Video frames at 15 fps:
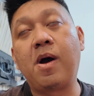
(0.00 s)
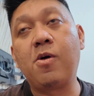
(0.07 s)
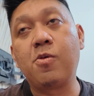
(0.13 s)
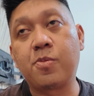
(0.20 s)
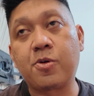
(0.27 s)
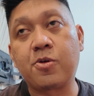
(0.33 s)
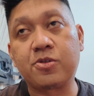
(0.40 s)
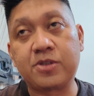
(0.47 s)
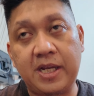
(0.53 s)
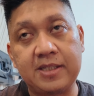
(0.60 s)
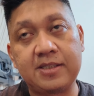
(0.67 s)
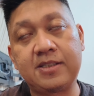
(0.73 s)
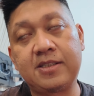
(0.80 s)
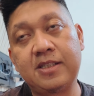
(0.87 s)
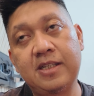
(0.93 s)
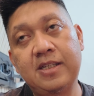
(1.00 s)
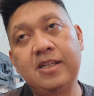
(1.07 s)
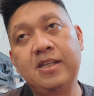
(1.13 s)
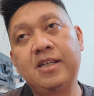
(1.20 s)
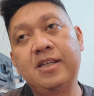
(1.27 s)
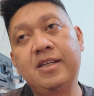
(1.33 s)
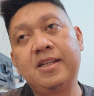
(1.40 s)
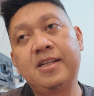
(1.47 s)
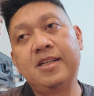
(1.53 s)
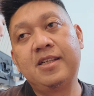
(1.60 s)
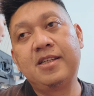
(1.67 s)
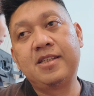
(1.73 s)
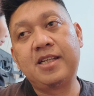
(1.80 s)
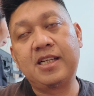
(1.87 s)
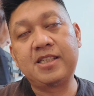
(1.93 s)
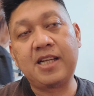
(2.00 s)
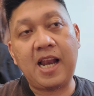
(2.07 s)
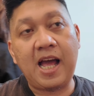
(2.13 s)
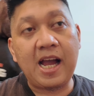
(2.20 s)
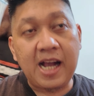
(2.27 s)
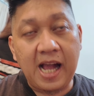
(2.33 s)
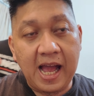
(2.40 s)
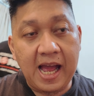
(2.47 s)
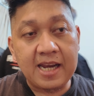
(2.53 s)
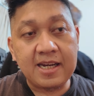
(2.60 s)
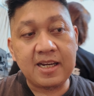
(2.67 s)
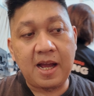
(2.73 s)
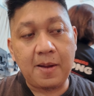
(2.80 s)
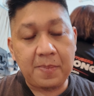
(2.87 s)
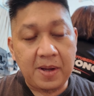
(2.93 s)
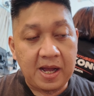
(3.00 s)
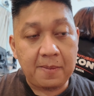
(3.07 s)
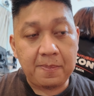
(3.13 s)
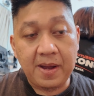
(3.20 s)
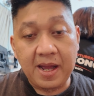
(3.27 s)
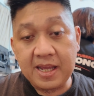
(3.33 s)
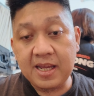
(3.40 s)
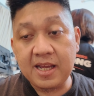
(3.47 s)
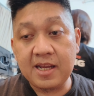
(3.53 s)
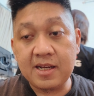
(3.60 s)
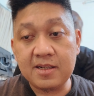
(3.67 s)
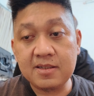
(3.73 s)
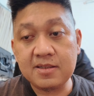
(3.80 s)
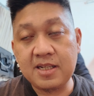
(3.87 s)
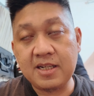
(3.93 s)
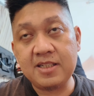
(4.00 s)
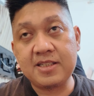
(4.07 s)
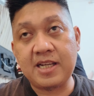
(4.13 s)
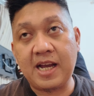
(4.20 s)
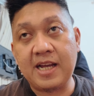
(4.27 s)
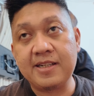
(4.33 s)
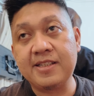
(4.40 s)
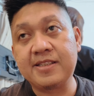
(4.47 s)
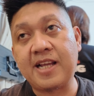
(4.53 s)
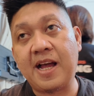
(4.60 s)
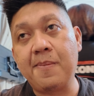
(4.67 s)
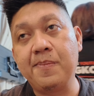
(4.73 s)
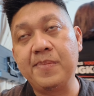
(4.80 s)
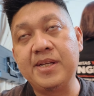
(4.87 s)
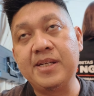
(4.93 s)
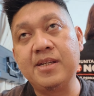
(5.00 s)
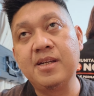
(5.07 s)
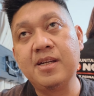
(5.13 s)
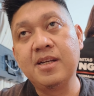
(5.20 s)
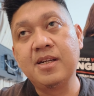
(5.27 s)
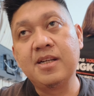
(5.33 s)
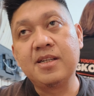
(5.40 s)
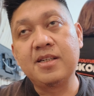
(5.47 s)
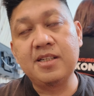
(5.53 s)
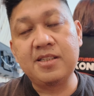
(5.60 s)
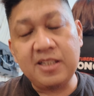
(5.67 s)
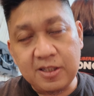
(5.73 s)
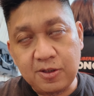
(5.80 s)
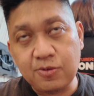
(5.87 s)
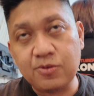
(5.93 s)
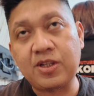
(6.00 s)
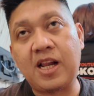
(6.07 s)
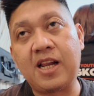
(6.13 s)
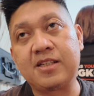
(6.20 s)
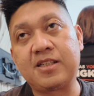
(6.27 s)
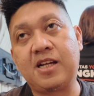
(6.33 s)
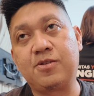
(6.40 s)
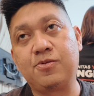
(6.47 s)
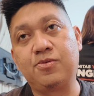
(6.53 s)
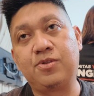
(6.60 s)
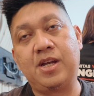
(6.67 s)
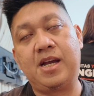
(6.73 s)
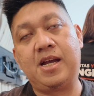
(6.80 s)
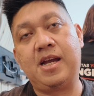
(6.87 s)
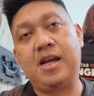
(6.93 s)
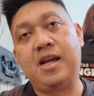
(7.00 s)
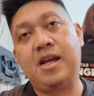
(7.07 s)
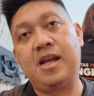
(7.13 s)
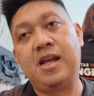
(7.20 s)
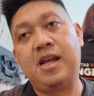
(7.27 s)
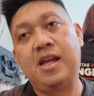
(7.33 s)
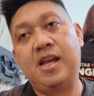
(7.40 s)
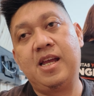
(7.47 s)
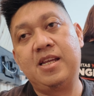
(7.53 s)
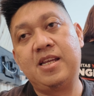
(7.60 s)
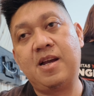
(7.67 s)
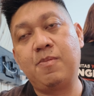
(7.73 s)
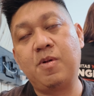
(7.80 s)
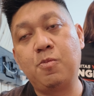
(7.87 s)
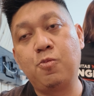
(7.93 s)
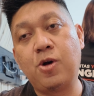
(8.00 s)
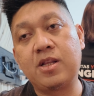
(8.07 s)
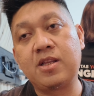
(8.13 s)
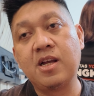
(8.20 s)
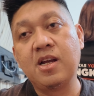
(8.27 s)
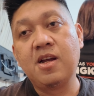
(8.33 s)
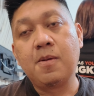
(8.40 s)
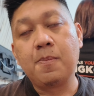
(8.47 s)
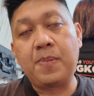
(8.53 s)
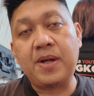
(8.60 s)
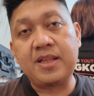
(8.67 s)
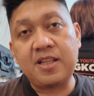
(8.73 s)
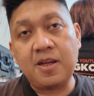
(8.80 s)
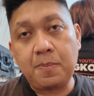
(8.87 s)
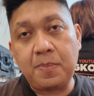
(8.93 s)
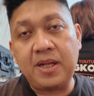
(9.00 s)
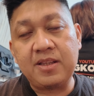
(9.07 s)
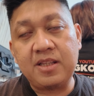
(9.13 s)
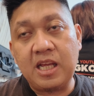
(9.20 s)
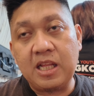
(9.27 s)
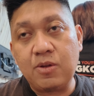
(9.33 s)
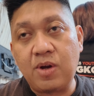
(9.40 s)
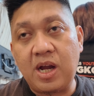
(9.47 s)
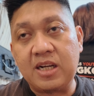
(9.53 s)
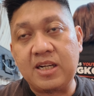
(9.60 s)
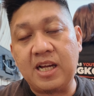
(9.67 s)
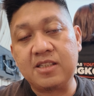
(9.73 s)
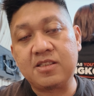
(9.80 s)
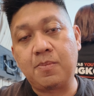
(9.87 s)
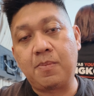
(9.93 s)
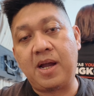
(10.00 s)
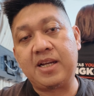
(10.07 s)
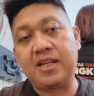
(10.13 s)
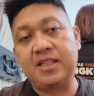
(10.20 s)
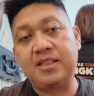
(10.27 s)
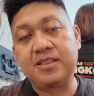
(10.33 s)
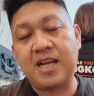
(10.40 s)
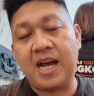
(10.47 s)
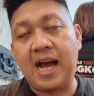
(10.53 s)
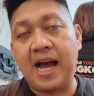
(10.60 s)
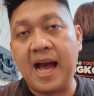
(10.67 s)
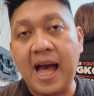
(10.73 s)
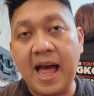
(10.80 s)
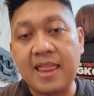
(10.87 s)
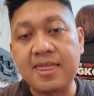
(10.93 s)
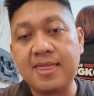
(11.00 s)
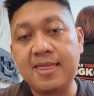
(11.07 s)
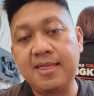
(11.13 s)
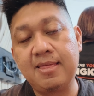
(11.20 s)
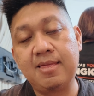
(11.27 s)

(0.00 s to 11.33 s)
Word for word: mau proses ya silahkan ngapa-ngapain jadi jangan disambi di situ salah satunya yang membuat PT-PT itu kadang semakin jahat